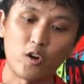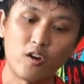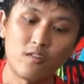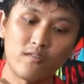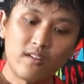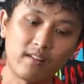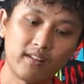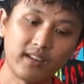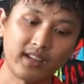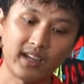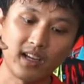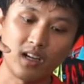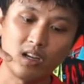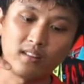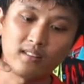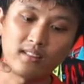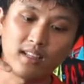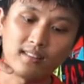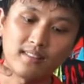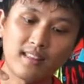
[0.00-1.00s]
nón vào thì cái
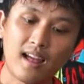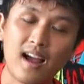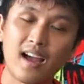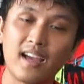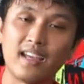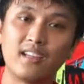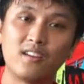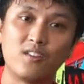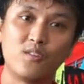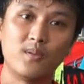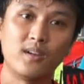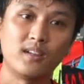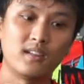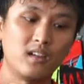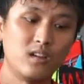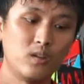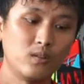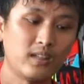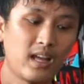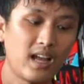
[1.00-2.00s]
cái tai của mình
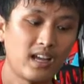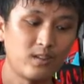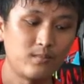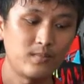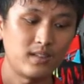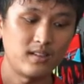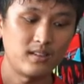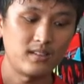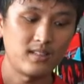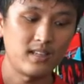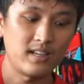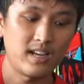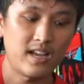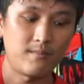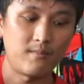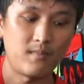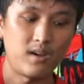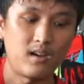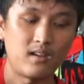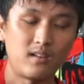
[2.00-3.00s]
cái lỗ tai của mình nó sẽ
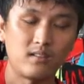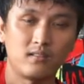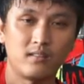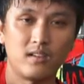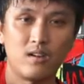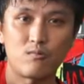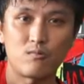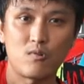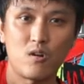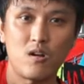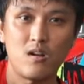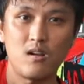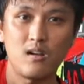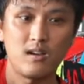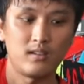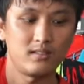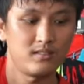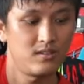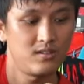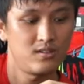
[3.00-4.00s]
nằm ở đâu đó
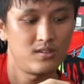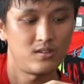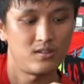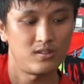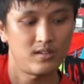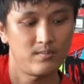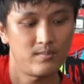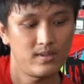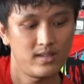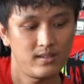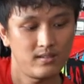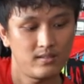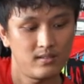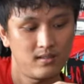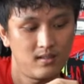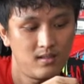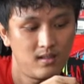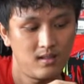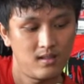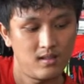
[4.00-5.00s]
ở giữa cái miếng
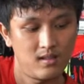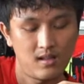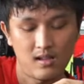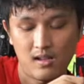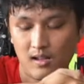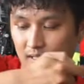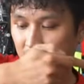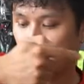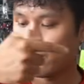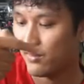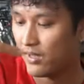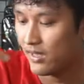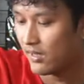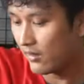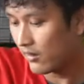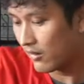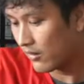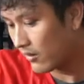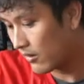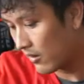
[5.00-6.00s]
uh, cái
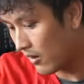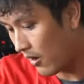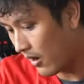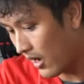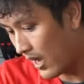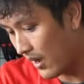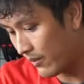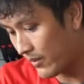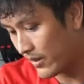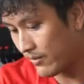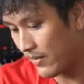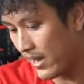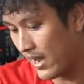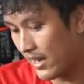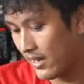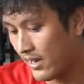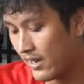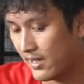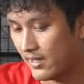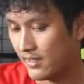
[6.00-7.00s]
miếng lót hai bên
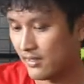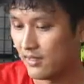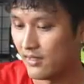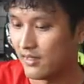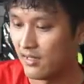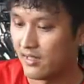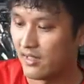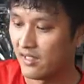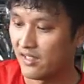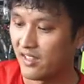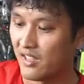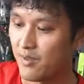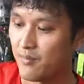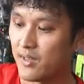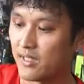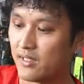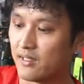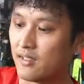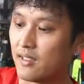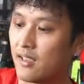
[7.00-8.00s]
má này thì
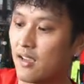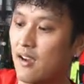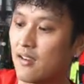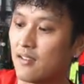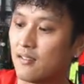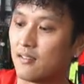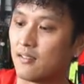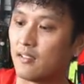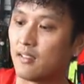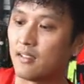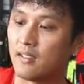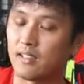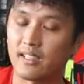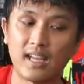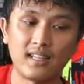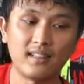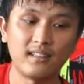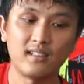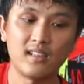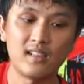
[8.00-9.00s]
mình cần
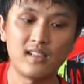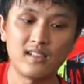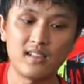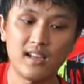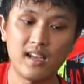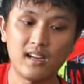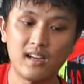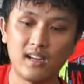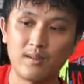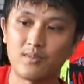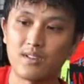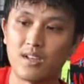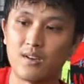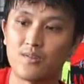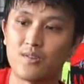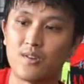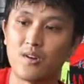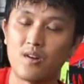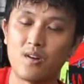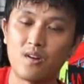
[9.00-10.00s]
canh chính xác làm
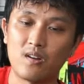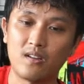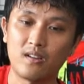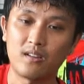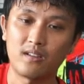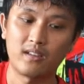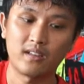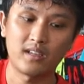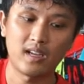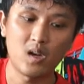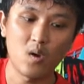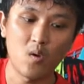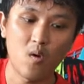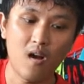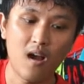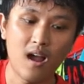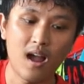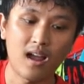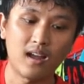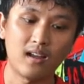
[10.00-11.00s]
sao cho cái
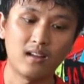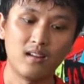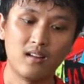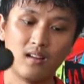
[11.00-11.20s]
loa